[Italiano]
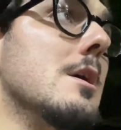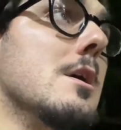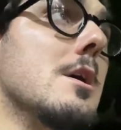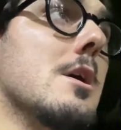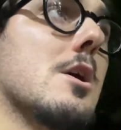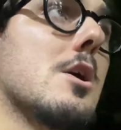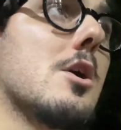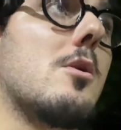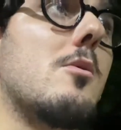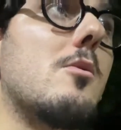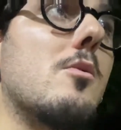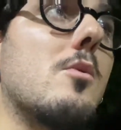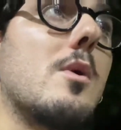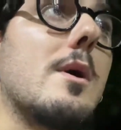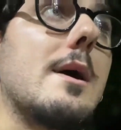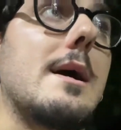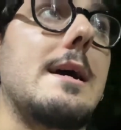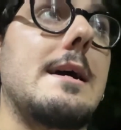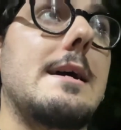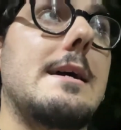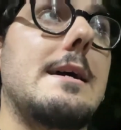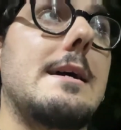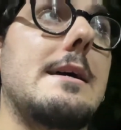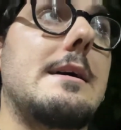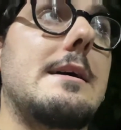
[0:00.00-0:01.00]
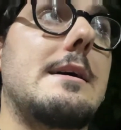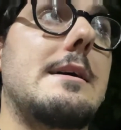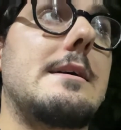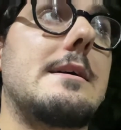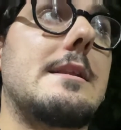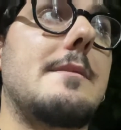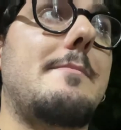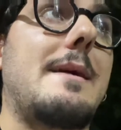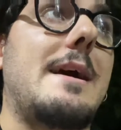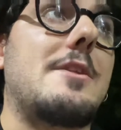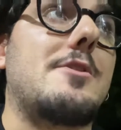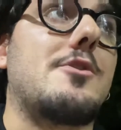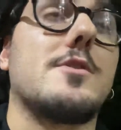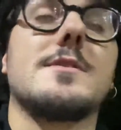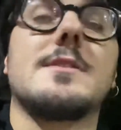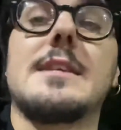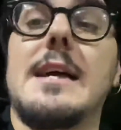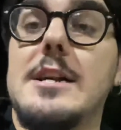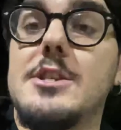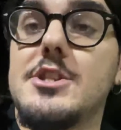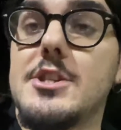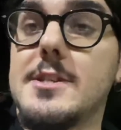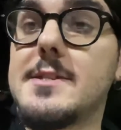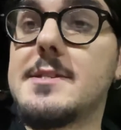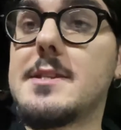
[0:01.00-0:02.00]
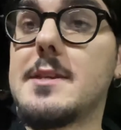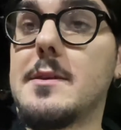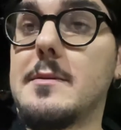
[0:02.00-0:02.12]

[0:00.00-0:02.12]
Comunque, eh, ripeto, Sanchez eh,